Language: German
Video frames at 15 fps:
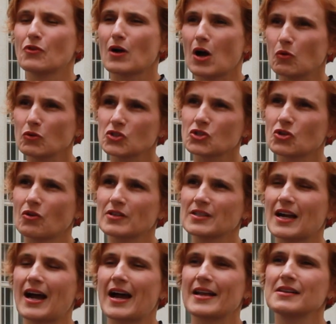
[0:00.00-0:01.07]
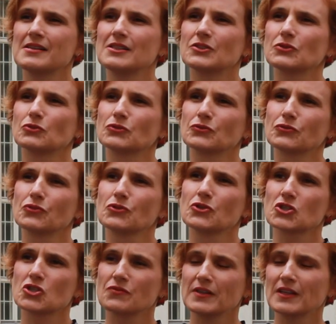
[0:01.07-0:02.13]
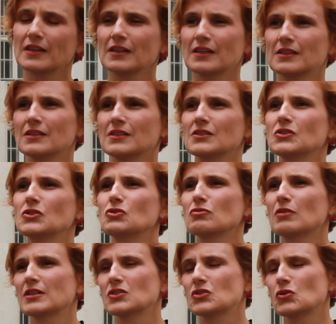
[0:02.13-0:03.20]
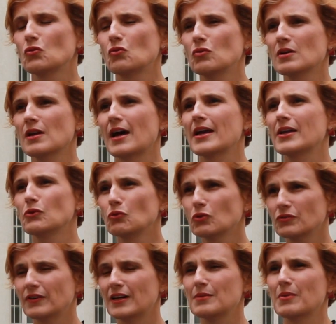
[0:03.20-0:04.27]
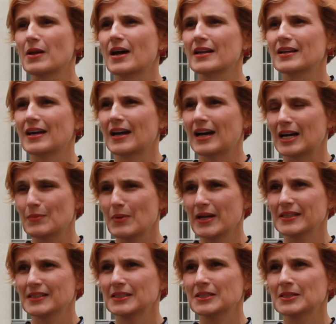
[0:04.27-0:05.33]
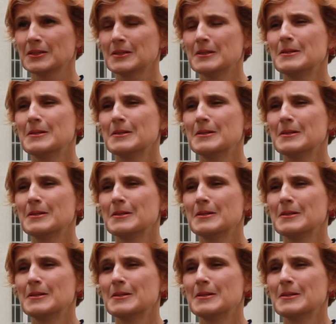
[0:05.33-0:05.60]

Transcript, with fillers: vorausschauend gehandelt und für schwierige Situationen einen Notfallplan erarbeitet.